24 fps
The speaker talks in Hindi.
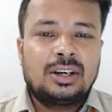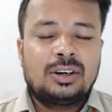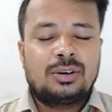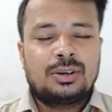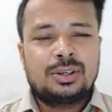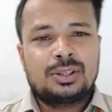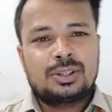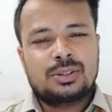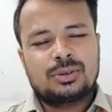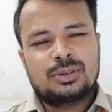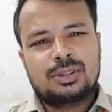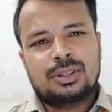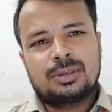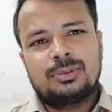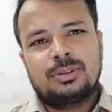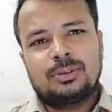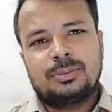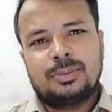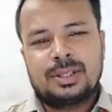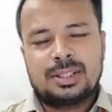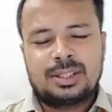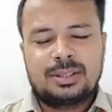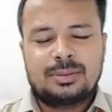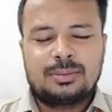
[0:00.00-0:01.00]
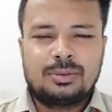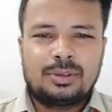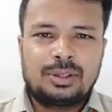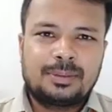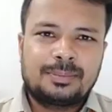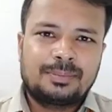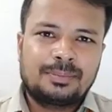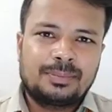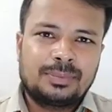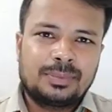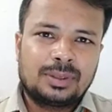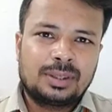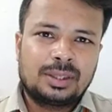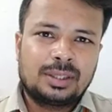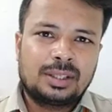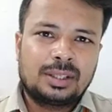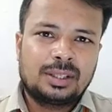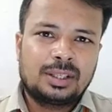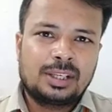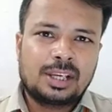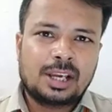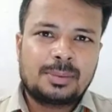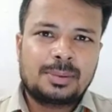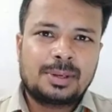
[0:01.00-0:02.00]
और इसको शब्दों में ऐसे बोलो
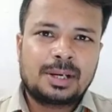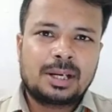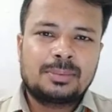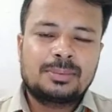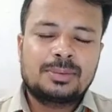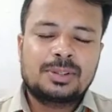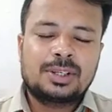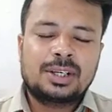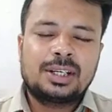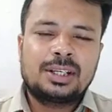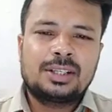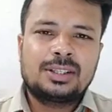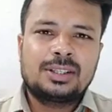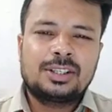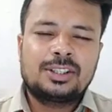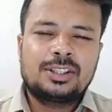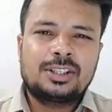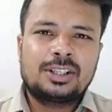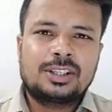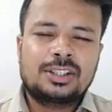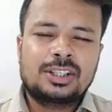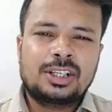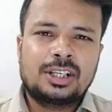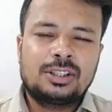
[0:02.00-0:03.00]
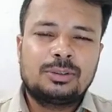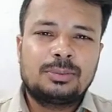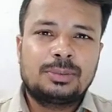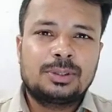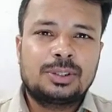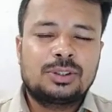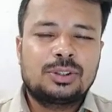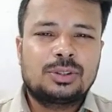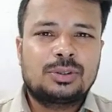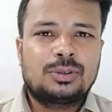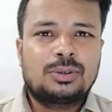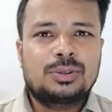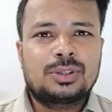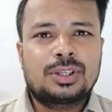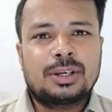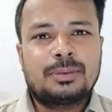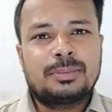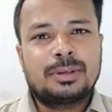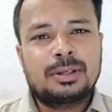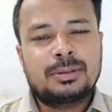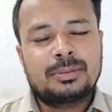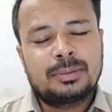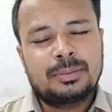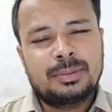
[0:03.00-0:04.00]
या फिर आप चाहें शिक्षक चाहें तो बच्चे को
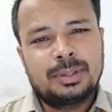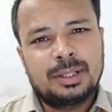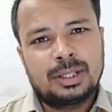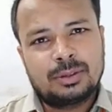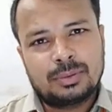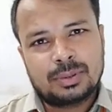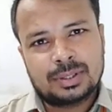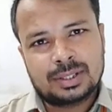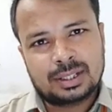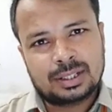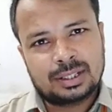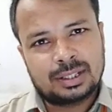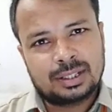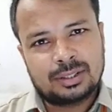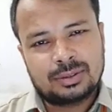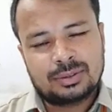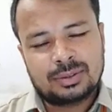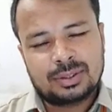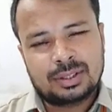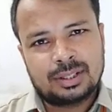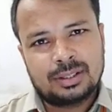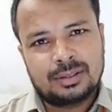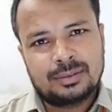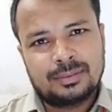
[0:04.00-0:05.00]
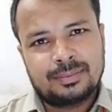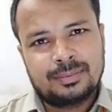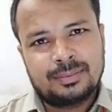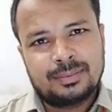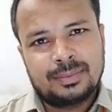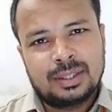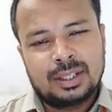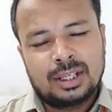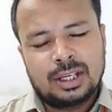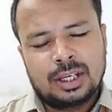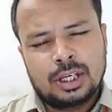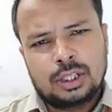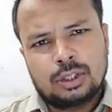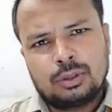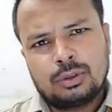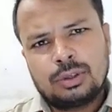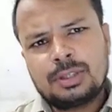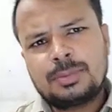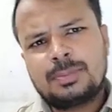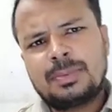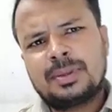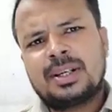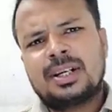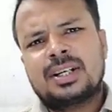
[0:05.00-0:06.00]
श्यामपट पर भी लिखवा सकते हैं उसकी तो
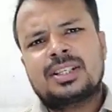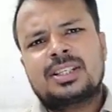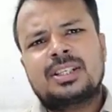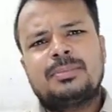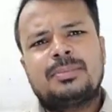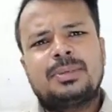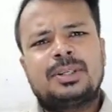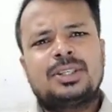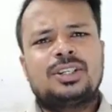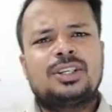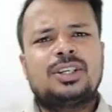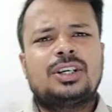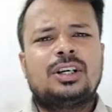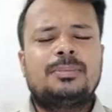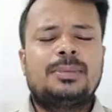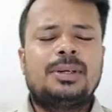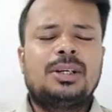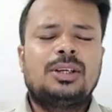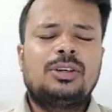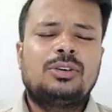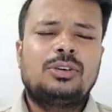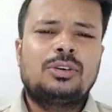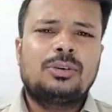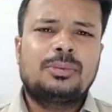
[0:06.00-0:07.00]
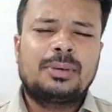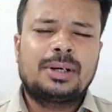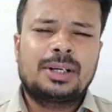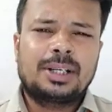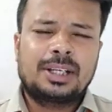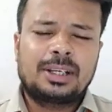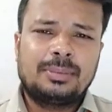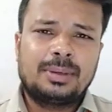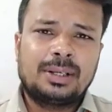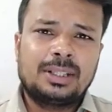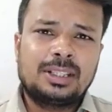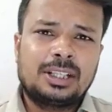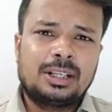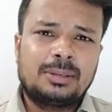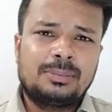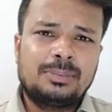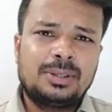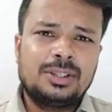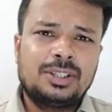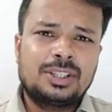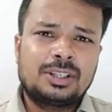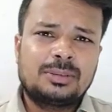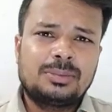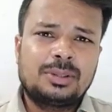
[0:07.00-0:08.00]
इस प्रकार से बच्चे अपने अनुकूल मार्ग के बाद
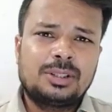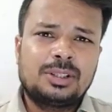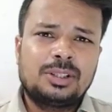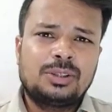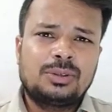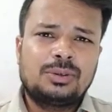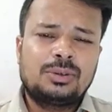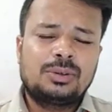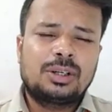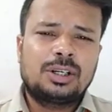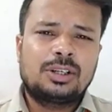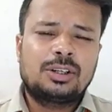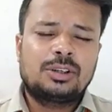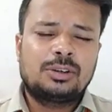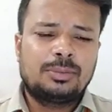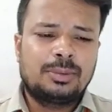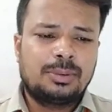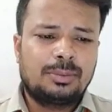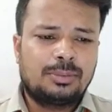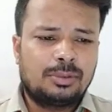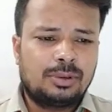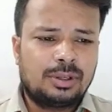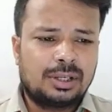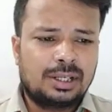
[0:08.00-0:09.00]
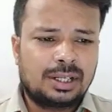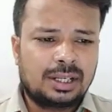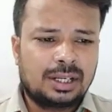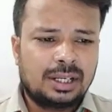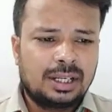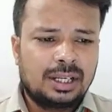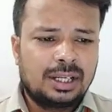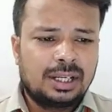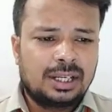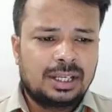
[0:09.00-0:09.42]
अपनी जन्म तिथि को अंकों में बोलकर